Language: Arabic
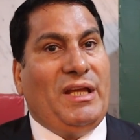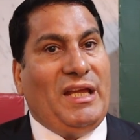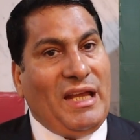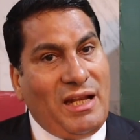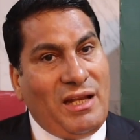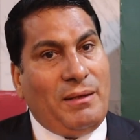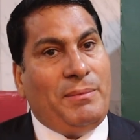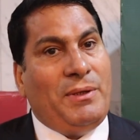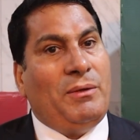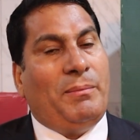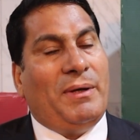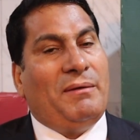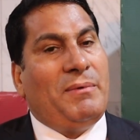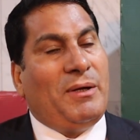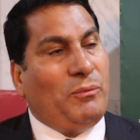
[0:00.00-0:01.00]
ايه اللي
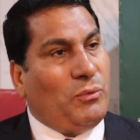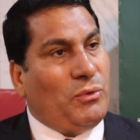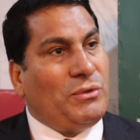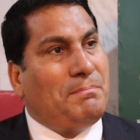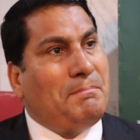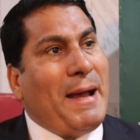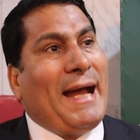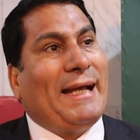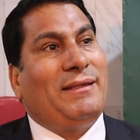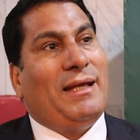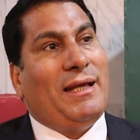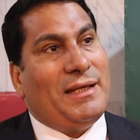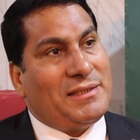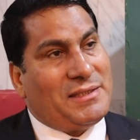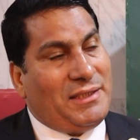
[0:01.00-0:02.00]
بيبقى موجود بعد
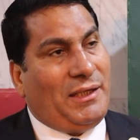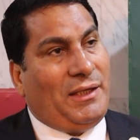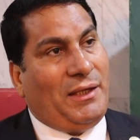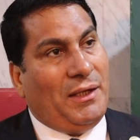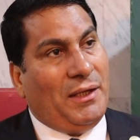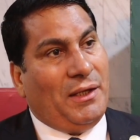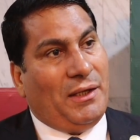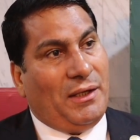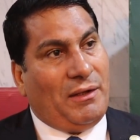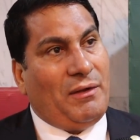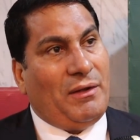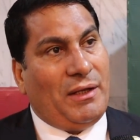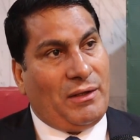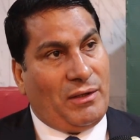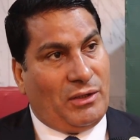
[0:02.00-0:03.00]
هذه
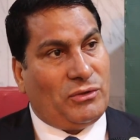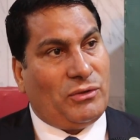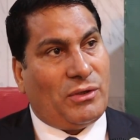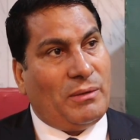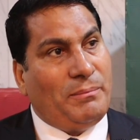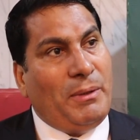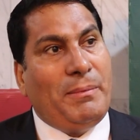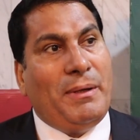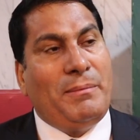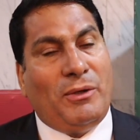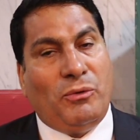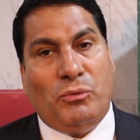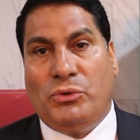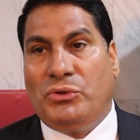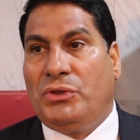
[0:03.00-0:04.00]
الاضرار بيبقى
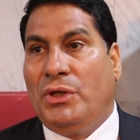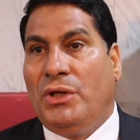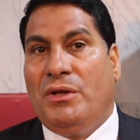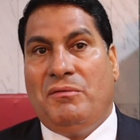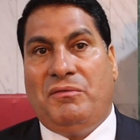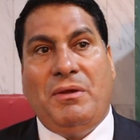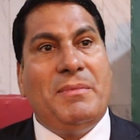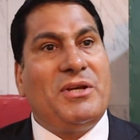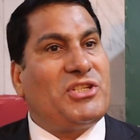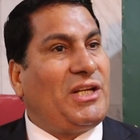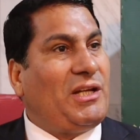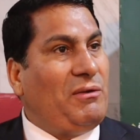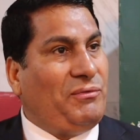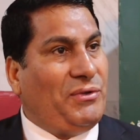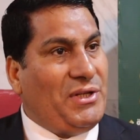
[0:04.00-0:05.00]
موجود في
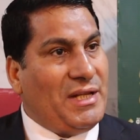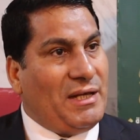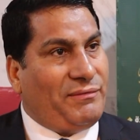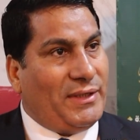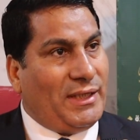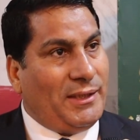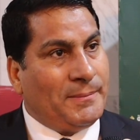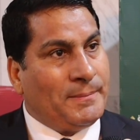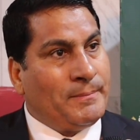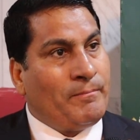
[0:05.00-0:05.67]
مشاكل في النفقه